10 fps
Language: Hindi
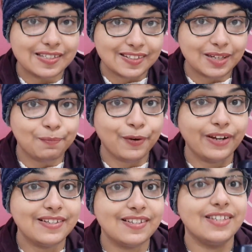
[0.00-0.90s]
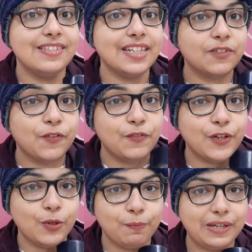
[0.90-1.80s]
इसकी प्राइस है सिक्स
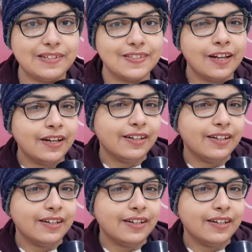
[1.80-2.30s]
फिफ्टी रुपीज़